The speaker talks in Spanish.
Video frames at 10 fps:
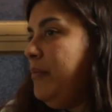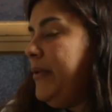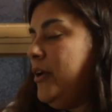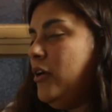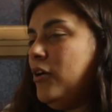
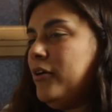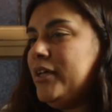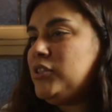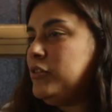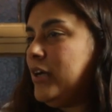pero
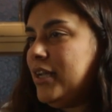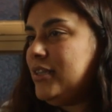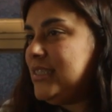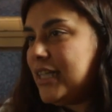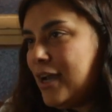eso no
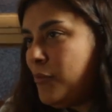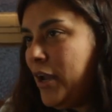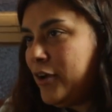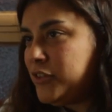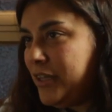garantiza que hagamos
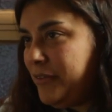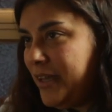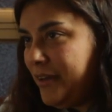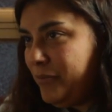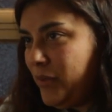las cosas
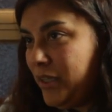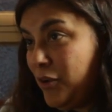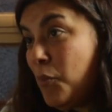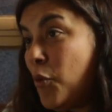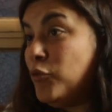bien.
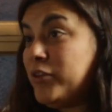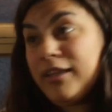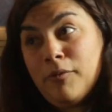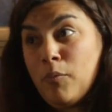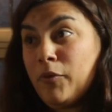Con voluntad
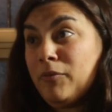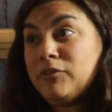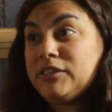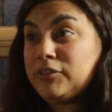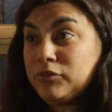también
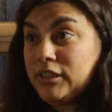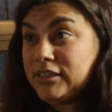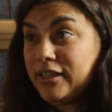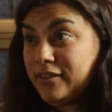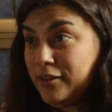podemos hacer un
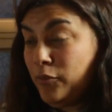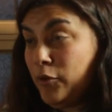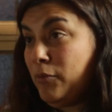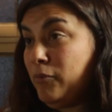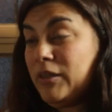desastre.
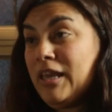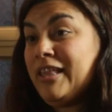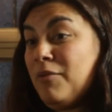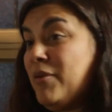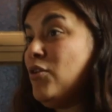y en
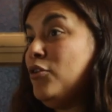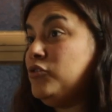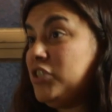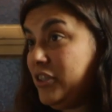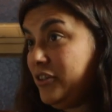el medio hay un
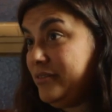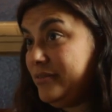chico,